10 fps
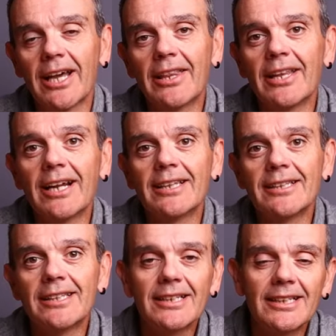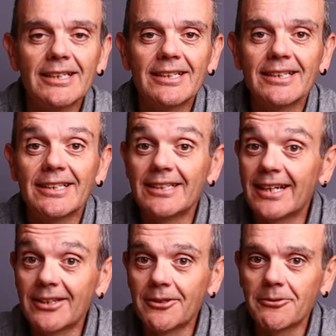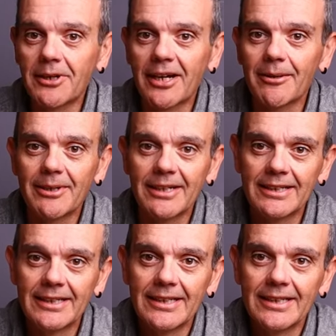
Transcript: que es delante, delante de una cámara.